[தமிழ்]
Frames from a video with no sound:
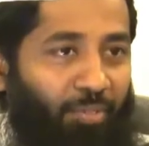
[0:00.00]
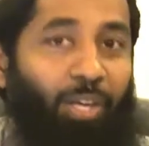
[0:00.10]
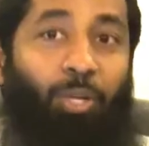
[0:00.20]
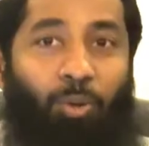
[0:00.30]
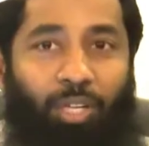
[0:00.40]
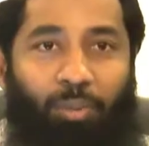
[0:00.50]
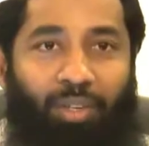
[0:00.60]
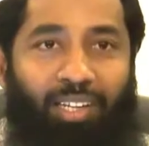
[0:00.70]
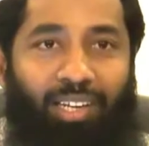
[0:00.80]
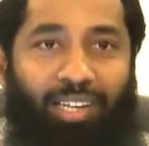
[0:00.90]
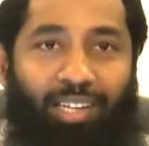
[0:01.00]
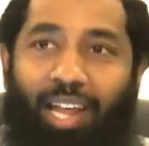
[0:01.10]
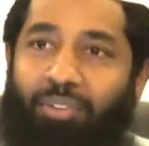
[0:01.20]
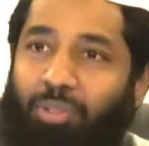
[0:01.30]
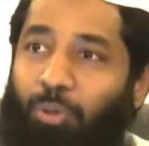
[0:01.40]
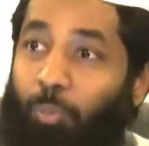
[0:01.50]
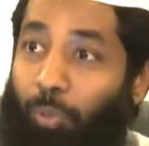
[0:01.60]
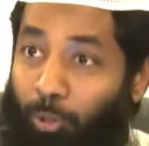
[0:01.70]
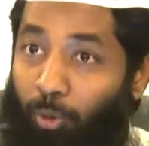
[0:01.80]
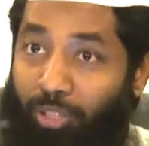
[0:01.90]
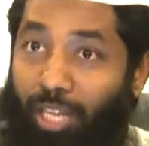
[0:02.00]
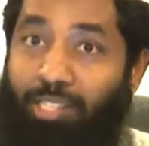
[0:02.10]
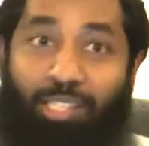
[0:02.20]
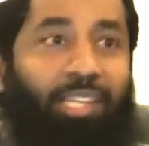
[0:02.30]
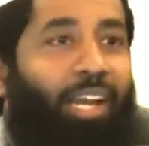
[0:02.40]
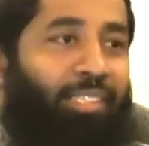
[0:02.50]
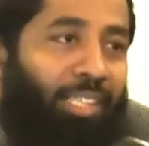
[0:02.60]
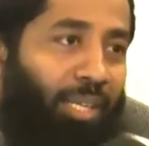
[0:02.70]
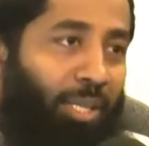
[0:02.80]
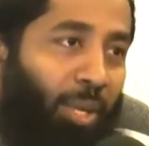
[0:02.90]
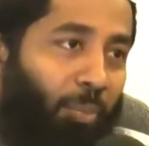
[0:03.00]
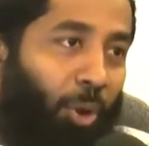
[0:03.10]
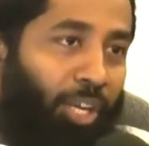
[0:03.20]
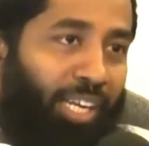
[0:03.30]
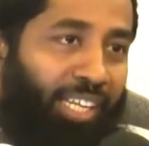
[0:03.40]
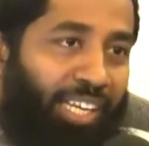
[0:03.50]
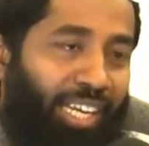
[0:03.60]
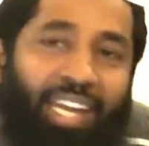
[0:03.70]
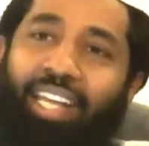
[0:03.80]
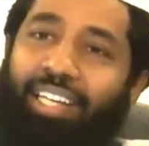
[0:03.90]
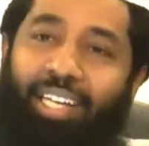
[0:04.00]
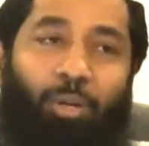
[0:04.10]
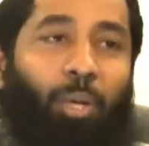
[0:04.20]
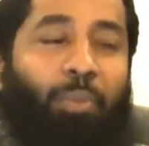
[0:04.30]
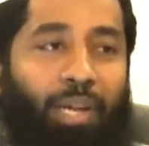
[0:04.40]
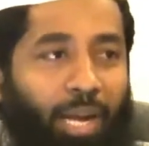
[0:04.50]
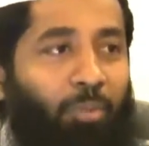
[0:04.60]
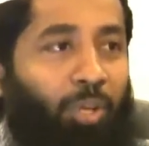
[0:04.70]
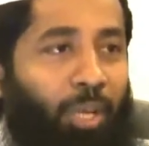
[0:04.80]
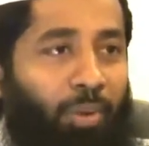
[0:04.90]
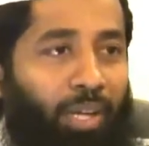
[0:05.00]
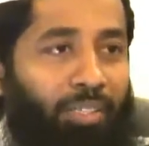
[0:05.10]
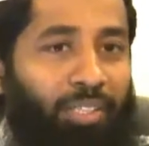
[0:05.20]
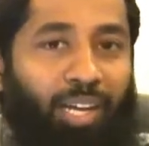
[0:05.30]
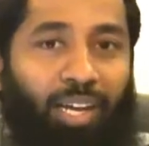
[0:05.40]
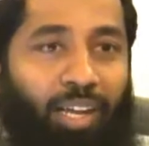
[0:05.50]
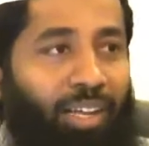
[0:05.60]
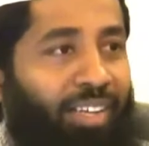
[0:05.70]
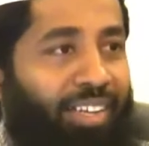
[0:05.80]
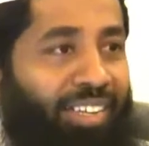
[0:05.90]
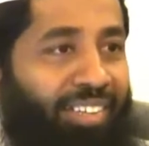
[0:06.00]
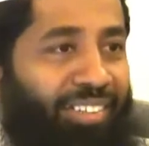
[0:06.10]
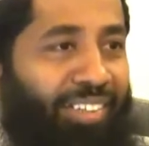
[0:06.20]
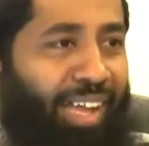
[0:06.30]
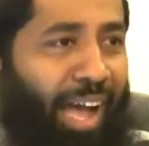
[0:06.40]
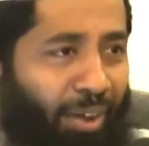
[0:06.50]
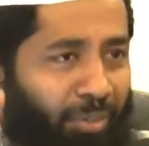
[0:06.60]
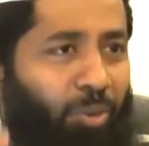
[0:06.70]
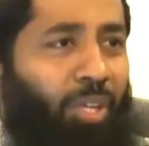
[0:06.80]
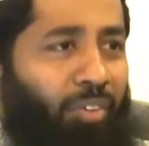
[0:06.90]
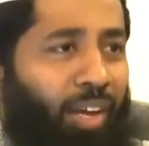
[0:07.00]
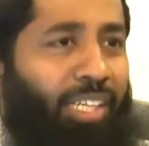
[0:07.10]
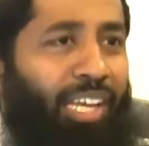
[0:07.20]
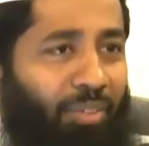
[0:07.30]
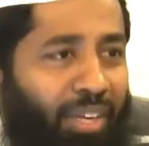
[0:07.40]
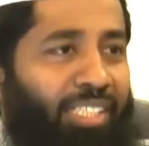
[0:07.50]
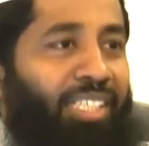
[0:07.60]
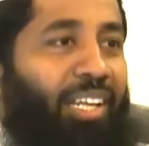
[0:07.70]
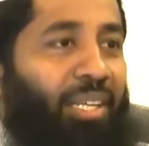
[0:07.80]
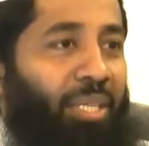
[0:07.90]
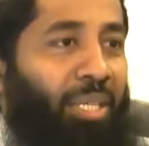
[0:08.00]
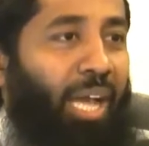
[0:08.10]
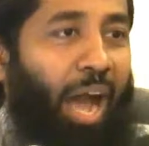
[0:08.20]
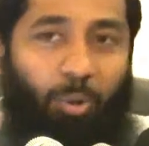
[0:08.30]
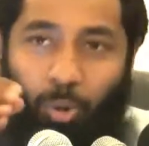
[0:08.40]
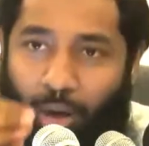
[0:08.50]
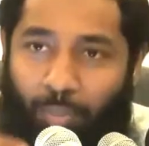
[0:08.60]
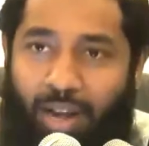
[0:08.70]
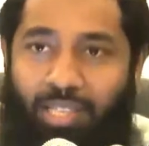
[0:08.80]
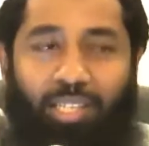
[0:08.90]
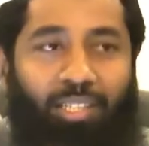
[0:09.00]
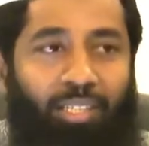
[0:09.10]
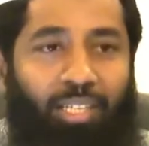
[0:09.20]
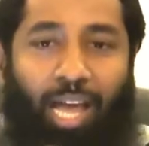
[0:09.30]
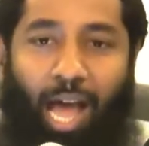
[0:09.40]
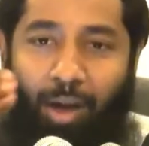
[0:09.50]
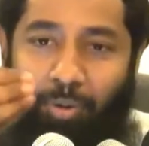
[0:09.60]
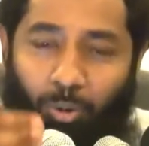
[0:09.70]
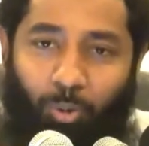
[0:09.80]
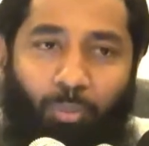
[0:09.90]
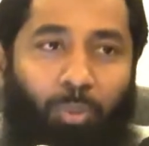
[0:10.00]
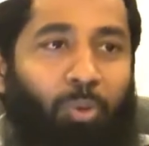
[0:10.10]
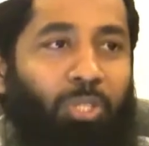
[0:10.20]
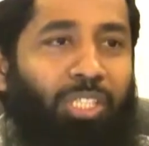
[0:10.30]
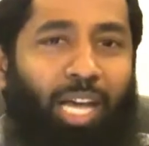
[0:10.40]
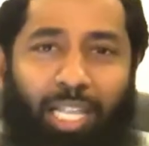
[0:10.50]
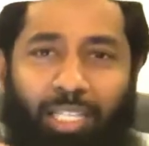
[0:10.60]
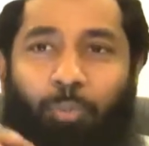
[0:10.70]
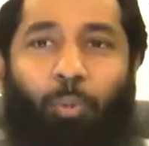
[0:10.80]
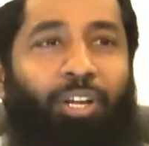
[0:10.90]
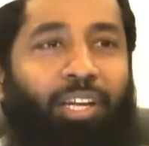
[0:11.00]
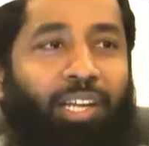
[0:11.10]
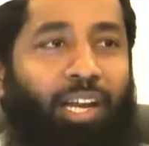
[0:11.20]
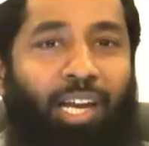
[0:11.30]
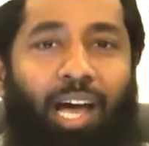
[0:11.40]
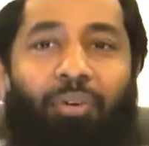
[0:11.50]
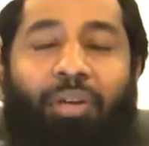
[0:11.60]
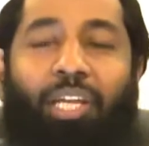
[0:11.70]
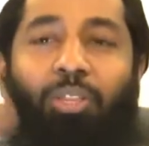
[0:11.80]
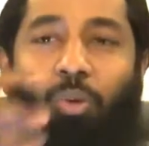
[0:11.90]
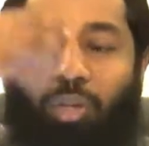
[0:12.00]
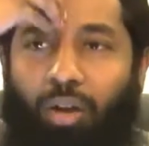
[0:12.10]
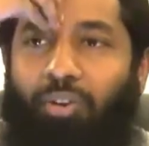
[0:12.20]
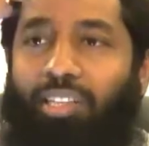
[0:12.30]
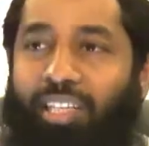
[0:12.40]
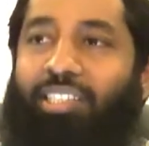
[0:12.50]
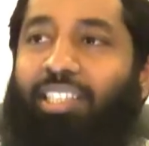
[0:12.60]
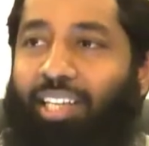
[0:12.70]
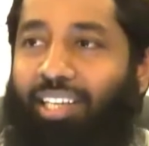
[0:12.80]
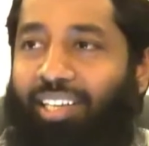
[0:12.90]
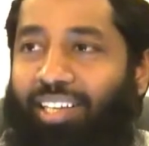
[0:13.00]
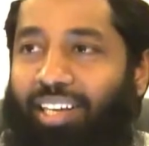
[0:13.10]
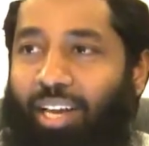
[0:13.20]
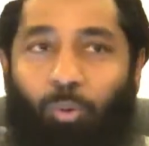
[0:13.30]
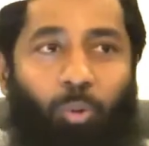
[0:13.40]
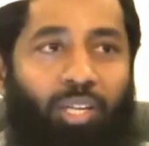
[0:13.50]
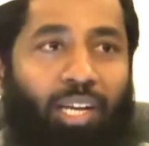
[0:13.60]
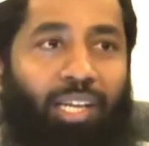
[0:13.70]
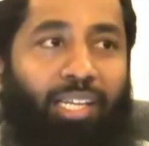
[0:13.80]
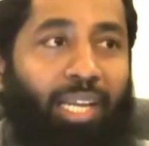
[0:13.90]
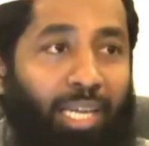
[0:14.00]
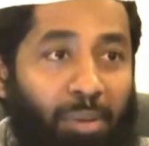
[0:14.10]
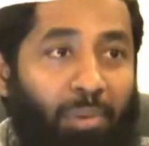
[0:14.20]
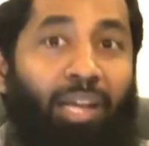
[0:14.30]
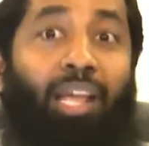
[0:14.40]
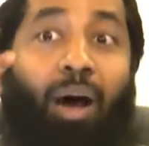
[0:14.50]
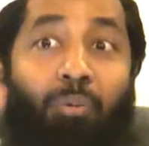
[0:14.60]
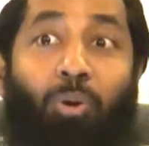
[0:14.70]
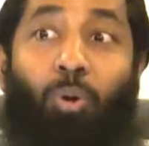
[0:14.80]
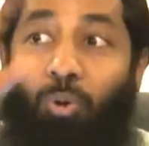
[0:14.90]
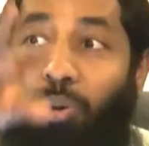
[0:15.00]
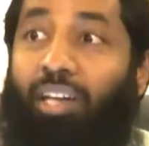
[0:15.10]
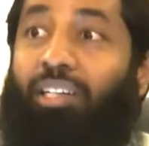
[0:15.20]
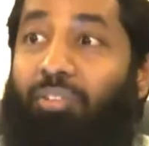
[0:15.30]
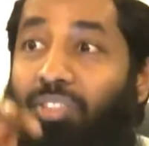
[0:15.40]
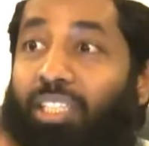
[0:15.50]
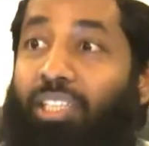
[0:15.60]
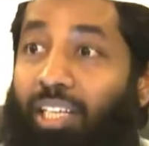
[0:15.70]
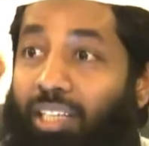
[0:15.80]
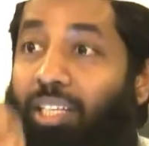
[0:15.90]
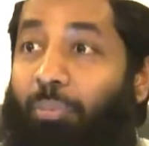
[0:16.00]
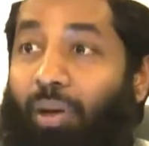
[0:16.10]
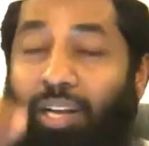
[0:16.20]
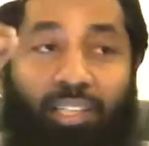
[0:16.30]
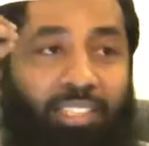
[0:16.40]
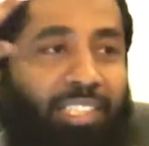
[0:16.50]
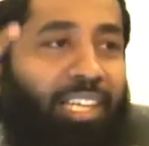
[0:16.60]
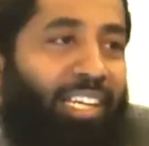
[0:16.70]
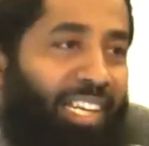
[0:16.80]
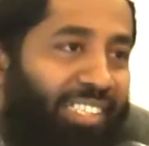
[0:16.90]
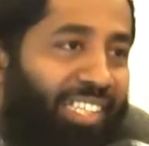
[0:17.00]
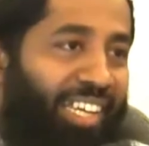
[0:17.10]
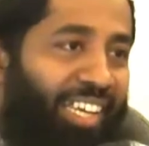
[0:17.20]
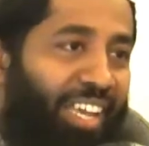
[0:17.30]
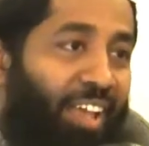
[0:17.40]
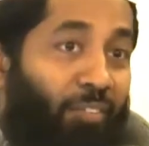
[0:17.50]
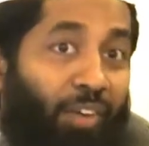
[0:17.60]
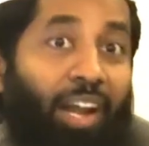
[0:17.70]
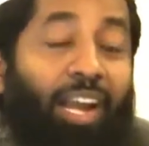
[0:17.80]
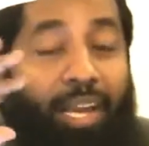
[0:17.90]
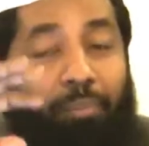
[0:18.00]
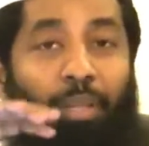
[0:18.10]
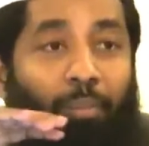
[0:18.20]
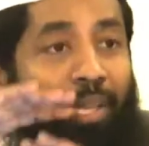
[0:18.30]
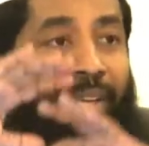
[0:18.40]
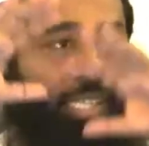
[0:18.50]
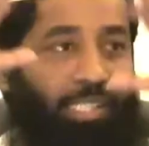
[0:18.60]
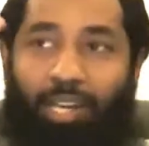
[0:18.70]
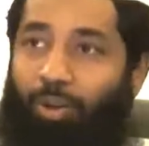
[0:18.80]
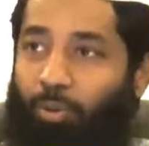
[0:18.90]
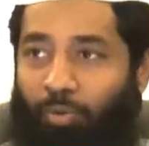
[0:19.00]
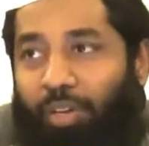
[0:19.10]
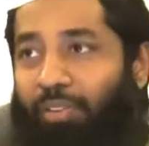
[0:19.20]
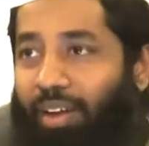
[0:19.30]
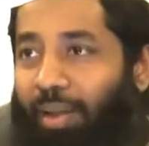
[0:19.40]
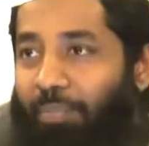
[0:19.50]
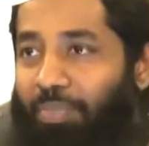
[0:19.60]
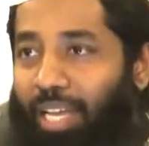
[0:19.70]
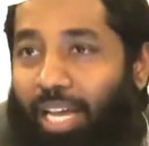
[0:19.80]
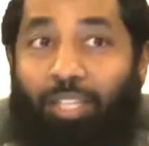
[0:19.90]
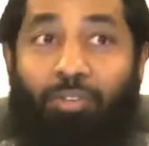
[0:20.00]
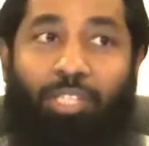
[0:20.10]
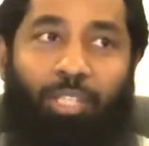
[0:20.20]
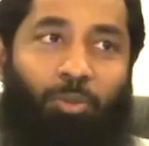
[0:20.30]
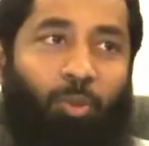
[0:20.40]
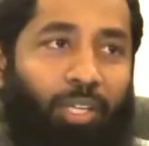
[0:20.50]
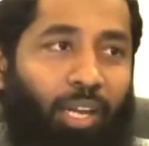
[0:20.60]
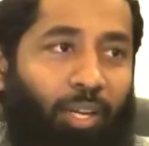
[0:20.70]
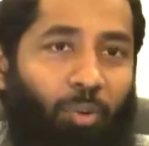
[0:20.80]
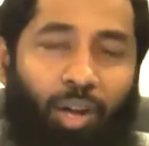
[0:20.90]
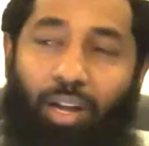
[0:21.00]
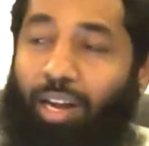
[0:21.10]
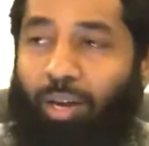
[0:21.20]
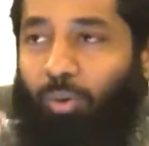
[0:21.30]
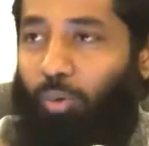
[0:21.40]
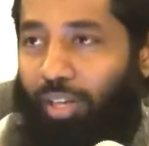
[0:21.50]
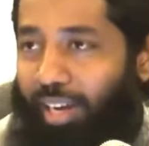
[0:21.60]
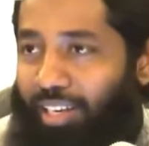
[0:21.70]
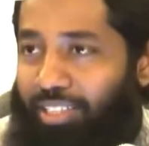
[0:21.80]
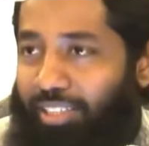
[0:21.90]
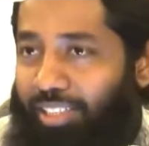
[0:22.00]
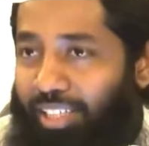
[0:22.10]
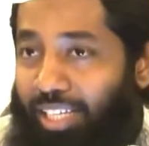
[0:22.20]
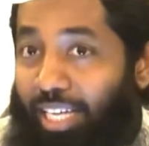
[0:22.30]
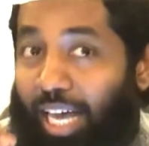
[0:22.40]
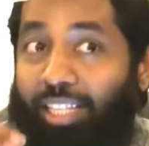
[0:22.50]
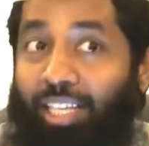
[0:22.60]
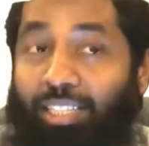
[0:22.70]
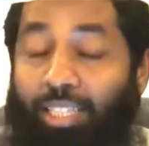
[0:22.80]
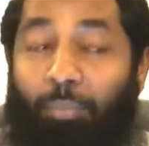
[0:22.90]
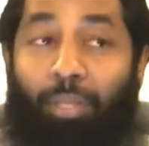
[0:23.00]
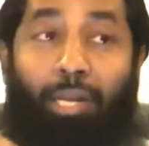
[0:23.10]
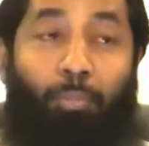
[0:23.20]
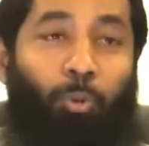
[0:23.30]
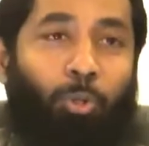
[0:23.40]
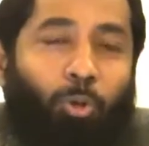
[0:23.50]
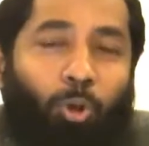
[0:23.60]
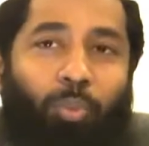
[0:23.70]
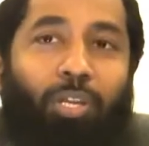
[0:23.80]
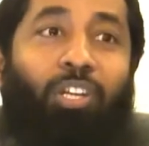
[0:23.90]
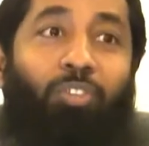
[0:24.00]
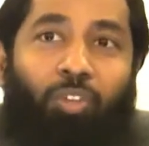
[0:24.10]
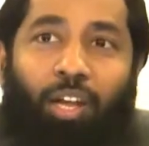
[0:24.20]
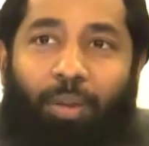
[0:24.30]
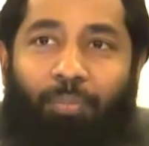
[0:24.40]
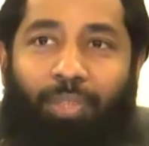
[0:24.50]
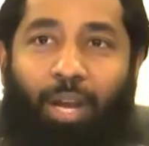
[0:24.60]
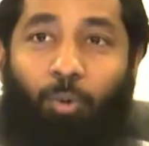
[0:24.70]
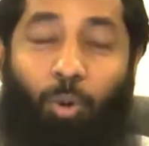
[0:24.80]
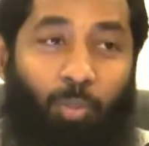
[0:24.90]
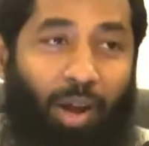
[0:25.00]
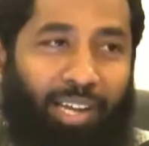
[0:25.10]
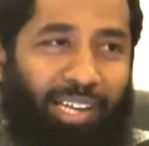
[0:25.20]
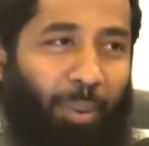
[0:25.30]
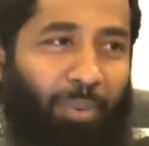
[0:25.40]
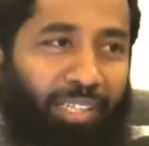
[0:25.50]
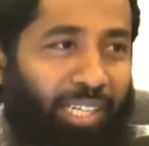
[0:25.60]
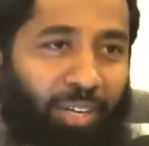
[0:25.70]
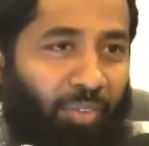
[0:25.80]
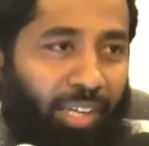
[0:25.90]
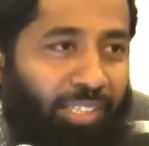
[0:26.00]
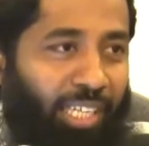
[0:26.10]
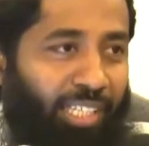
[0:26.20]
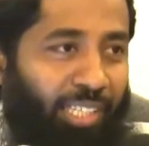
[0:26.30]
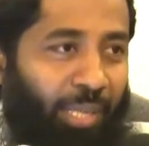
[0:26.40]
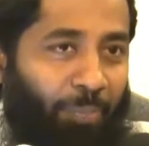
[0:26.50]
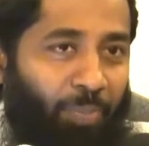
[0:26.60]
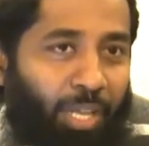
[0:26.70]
வண்டி ஓட்டுறவர் நான் வந்து ஒரு பெரிய ஒரு தரிசுக்கு நான் என்ன செய்கிறேன் போய் கண்டிக்கிறேன் எனக்கு என்னுடைய பிரயாணம் முக்கியமாக இருந்தது ஆனால் அவருடைய வாழ்க்கையில் அவர் என்ன செய்கிறாரு அவர் ஒரு அமலை செய்து அவர் நோன்பு பிடிச்சி அதுக்கு போயிட்டு இருக்கிறார் நான் அவருக்கு எந்த ஒரு கவனத்தையும் என்ன செய்யலை நான் கொடுக்கல என்னை மாதிரி அவர் ஒரு மார்க்க விஷயத்தில் இருந்திருப்பார் என்ற சிந்தனை எனக்கு என்ன செய்யலை வரலை என்பதை மாதிரி என்ன செய்கிறார் ஒரு விரிவாக அந்த விஷயத்தை சொல்லி காட்டார் ஒரு அழகான ஒரு உரையாக என்ன செஞ்சது அது இருந்தது அப்போ என்ன புரிஞ்சுக்கொள்ளணும் இன்னி சாயம் நான் நோன்பாளி அப்படி என்கின்ற வார்த்தை இருக்குது